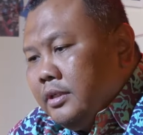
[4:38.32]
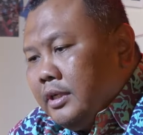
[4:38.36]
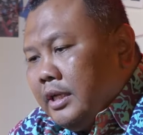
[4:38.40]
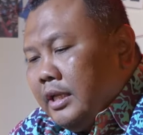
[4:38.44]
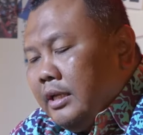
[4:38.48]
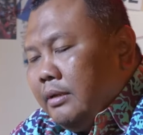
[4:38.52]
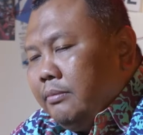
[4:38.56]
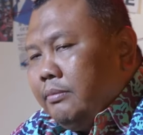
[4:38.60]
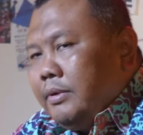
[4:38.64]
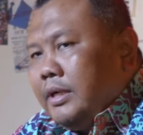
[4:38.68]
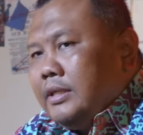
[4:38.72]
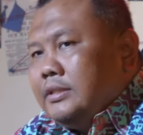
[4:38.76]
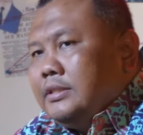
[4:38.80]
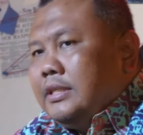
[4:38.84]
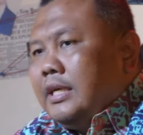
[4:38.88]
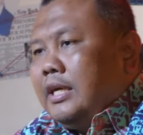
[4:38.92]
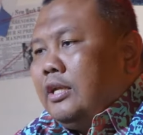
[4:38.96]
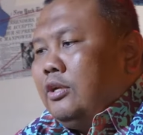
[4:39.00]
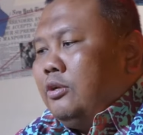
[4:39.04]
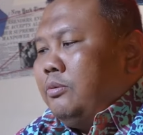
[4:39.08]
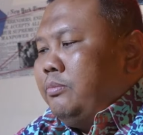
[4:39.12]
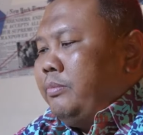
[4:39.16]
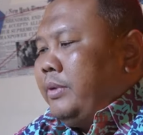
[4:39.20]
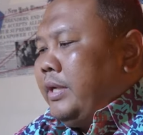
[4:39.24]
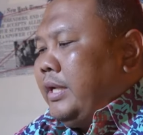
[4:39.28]
Karena merasa
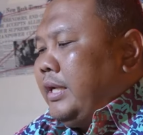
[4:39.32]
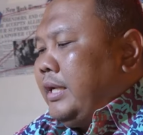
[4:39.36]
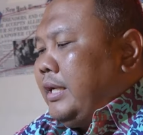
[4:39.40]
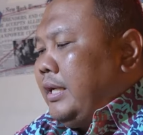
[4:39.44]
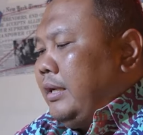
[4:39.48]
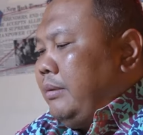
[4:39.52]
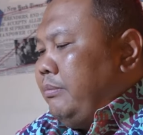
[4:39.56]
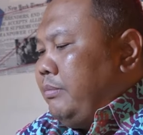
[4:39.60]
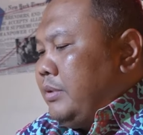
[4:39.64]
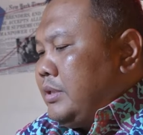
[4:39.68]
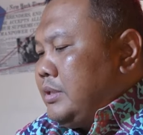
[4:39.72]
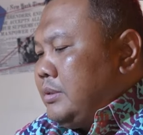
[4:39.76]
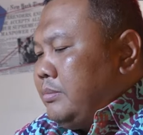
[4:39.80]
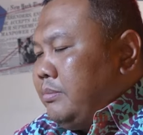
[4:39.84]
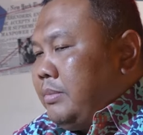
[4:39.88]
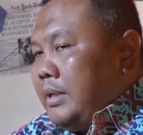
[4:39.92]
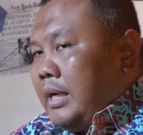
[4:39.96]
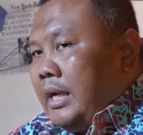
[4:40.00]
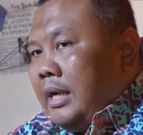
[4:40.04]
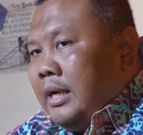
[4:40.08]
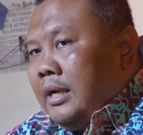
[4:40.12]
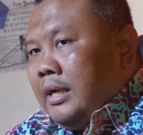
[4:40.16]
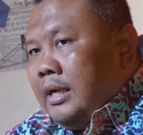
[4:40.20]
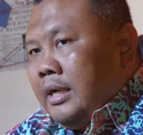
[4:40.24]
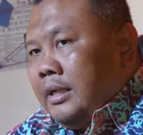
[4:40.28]
kalau mereka
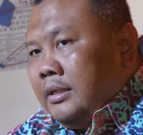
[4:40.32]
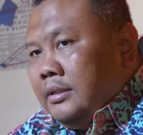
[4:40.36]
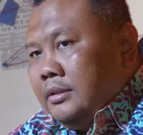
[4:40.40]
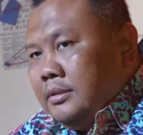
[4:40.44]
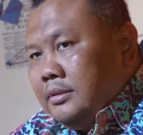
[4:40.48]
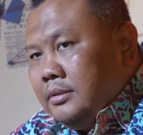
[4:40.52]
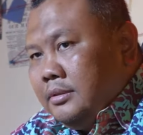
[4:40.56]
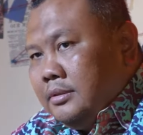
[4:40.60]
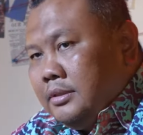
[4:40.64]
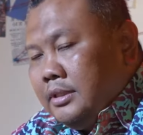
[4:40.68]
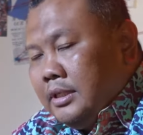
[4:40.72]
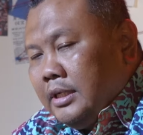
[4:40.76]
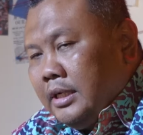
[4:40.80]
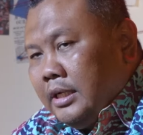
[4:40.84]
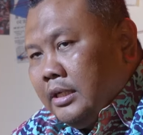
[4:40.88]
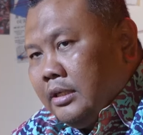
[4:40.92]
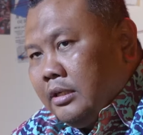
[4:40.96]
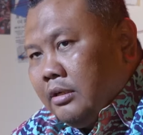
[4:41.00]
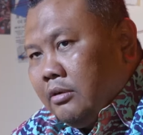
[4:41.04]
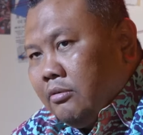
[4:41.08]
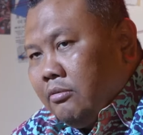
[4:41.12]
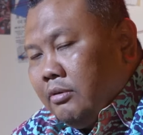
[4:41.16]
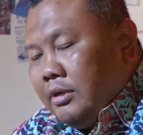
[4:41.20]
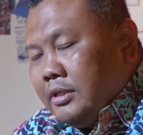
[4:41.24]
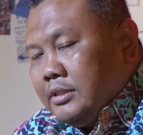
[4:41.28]
berseberangan dengan
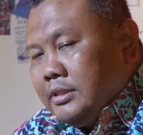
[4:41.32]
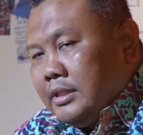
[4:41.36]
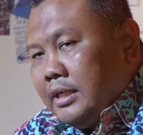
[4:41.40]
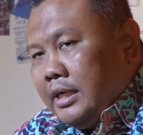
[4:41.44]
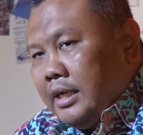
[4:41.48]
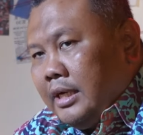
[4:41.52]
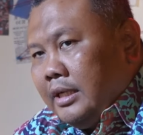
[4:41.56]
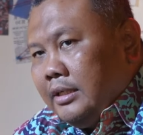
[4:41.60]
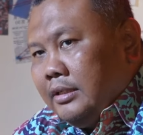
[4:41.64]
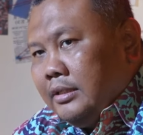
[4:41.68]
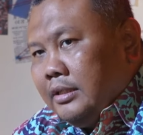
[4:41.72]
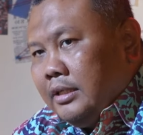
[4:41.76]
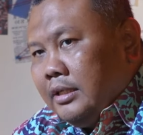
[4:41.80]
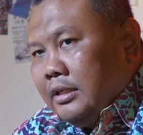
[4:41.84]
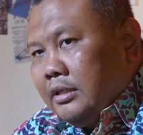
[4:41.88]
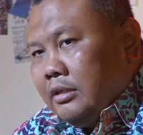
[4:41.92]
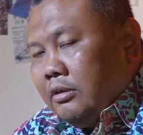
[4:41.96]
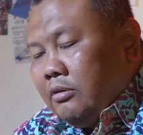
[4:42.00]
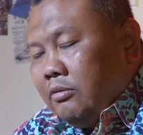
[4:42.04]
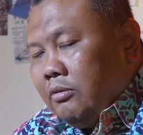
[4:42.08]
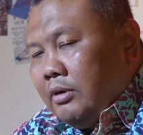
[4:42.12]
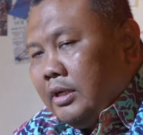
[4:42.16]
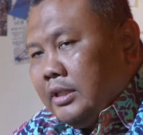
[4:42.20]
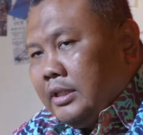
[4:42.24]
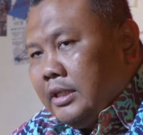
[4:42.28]
kekuasaan, dengan
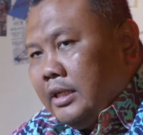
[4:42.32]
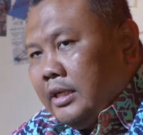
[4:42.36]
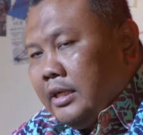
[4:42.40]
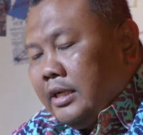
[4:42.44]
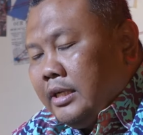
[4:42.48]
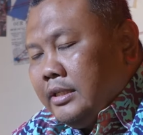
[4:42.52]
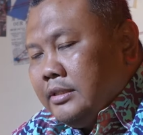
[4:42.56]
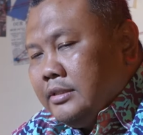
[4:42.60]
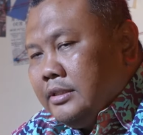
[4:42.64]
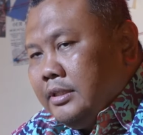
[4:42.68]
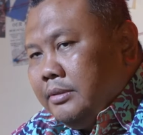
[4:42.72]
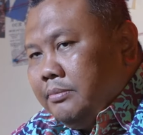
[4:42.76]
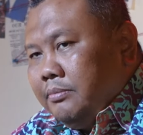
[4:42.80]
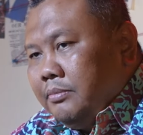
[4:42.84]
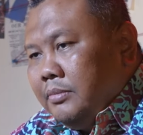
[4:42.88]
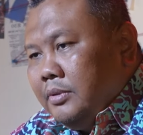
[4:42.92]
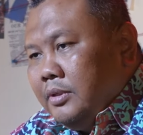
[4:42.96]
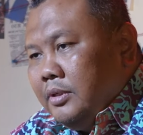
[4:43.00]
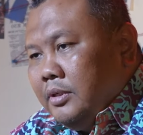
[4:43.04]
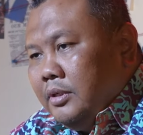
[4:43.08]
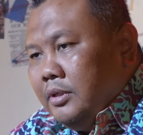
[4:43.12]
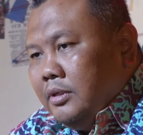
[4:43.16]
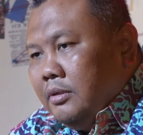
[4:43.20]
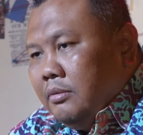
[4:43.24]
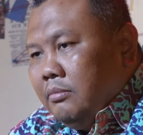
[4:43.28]
kekuatan rezim,
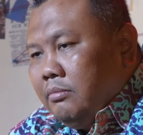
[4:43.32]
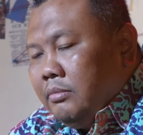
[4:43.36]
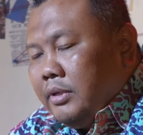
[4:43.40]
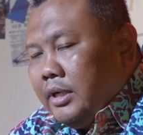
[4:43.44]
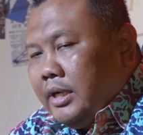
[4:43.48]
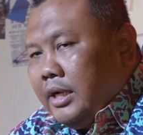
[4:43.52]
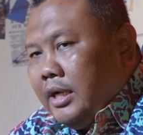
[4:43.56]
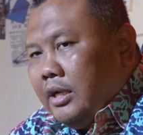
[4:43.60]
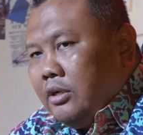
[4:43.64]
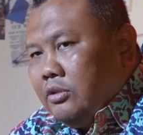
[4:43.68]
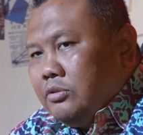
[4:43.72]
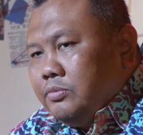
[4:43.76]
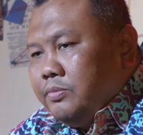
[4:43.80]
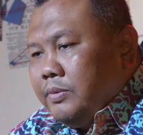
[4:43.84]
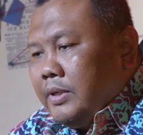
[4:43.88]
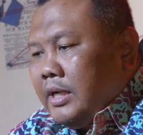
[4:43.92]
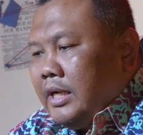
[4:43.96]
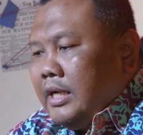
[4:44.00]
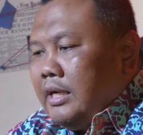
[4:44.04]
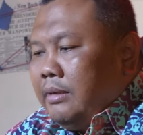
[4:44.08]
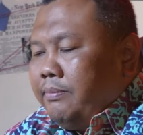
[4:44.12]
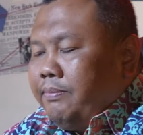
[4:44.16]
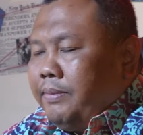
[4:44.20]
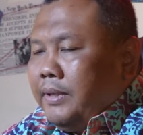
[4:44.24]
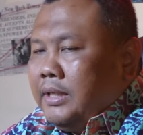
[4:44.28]
mereka harus
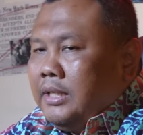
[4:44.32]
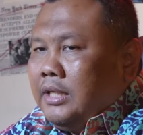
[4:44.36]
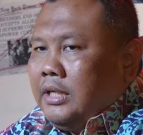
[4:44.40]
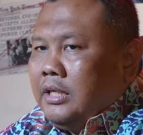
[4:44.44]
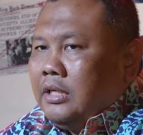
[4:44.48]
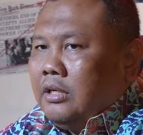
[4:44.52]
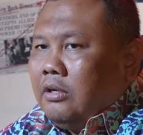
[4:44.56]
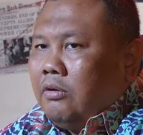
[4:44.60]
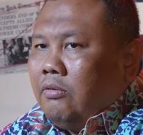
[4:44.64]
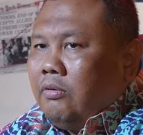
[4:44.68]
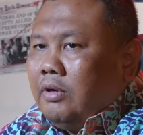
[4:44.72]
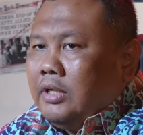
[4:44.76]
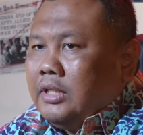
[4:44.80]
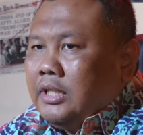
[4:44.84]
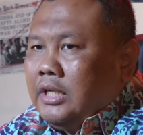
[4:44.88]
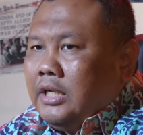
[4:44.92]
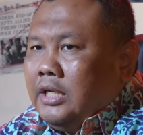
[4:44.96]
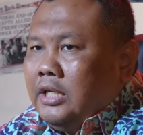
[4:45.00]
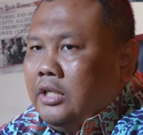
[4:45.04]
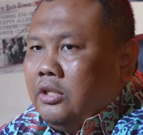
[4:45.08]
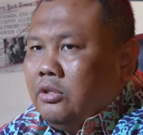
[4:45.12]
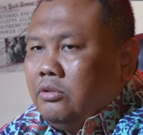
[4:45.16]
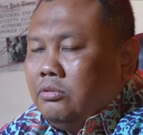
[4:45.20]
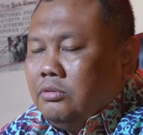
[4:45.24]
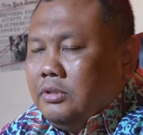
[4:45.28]
berhadapan dengan kekuatan
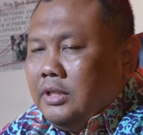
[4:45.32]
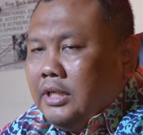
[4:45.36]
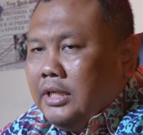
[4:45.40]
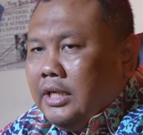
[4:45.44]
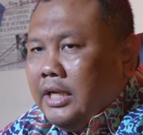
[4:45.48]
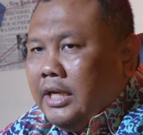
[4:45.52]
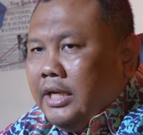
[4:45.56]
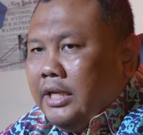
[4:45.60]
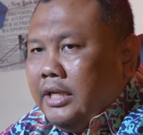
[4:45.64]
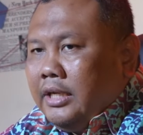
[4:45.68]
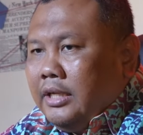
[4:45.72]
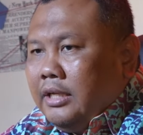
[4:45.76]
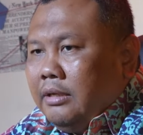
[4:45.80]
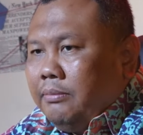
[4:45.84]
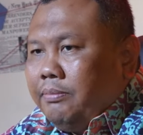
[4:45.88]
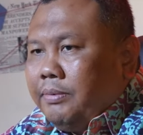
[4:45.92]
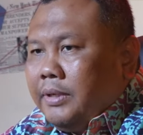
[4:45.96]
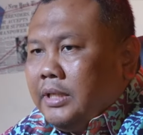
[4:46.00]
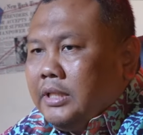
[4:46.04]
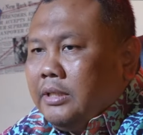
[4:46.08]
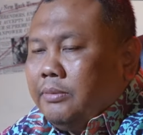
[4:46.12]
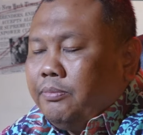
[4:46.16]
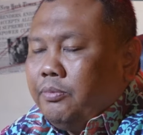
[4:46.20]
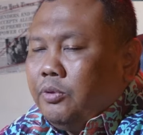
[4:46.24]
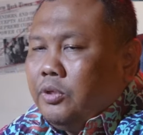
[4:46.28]
itu dan akhirnya
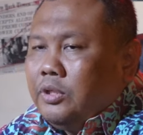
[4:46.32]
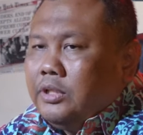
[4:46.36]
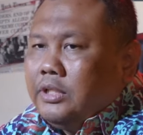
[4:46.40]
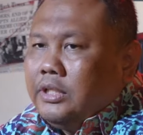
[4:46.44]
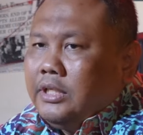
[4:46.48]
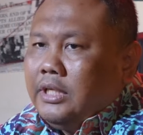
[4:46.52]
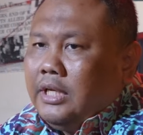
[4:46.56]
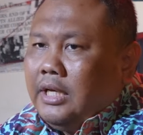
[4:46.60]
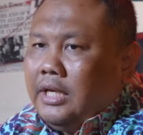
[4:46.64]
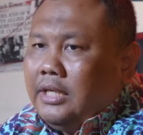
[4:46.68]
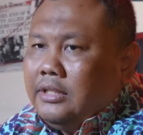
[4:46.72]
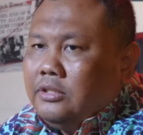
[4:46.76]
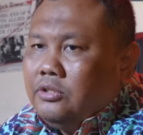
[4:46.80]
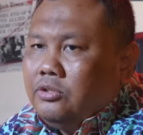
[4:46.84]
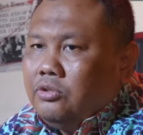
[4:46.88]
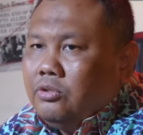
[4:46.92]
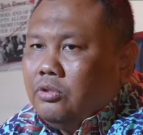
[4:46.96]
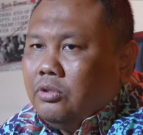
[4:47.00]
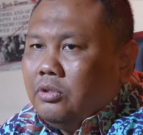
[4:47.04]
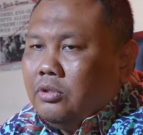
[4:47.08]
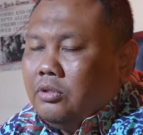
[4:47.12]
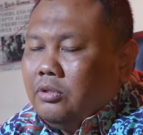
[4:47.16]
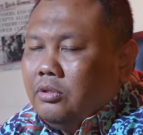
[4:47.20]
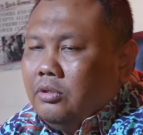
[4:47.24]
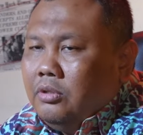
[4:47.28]
partai politiknya
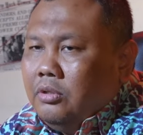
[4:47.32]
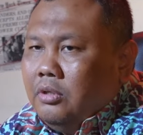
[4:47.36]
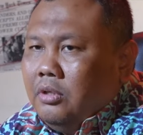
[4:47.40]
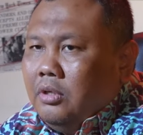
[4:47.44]
hancur.